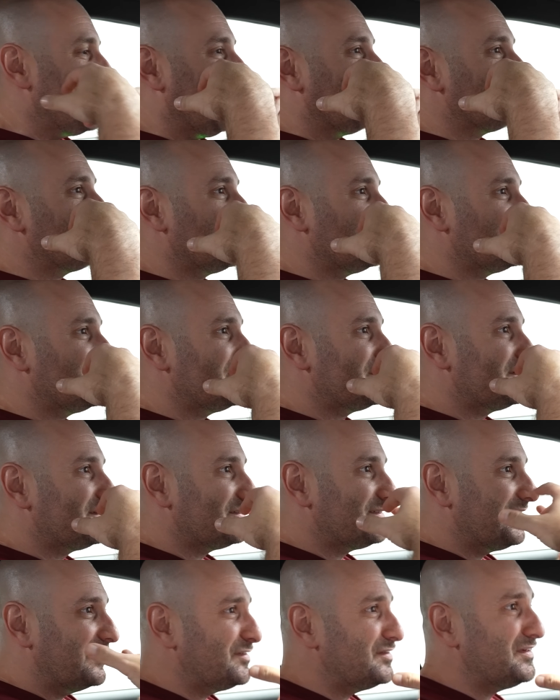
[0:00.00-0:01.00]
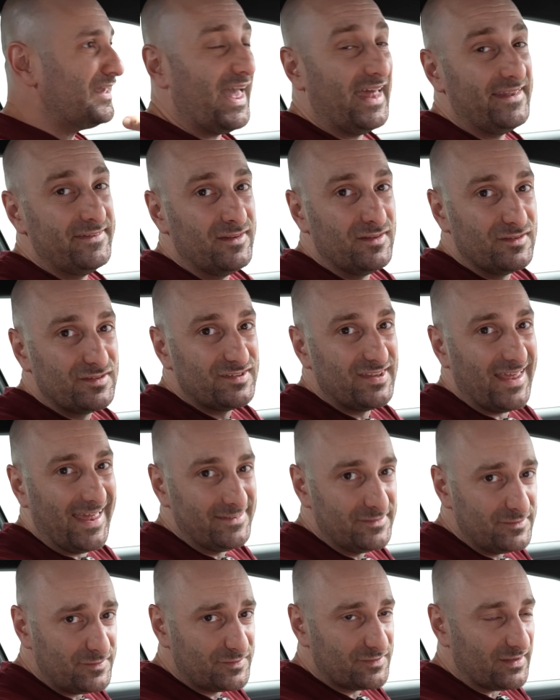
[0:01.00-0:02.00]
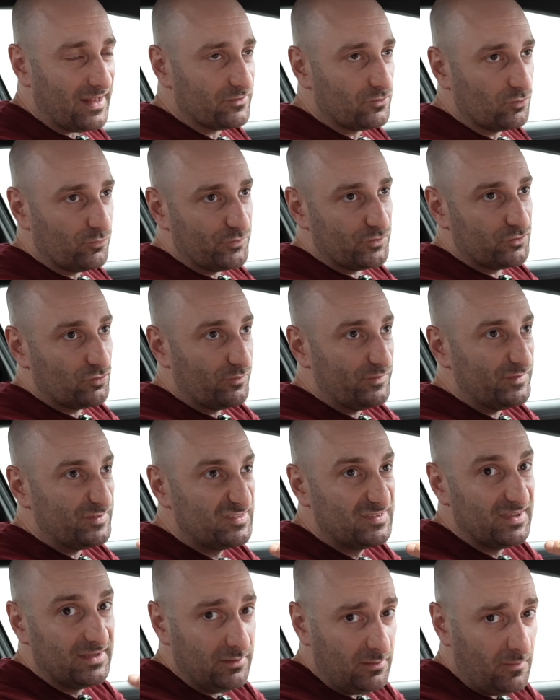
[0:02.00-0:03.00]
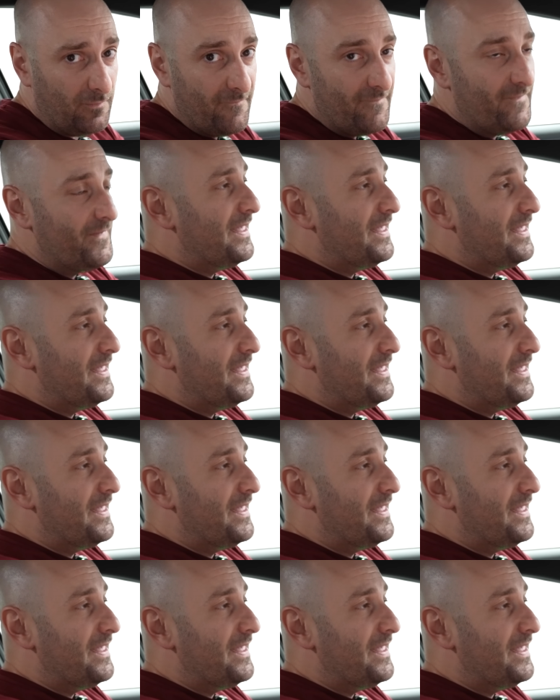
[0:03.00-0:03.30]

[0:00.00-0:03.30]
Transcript: Also das, ist, das nennt sich N-Sense, also so wie Sinn.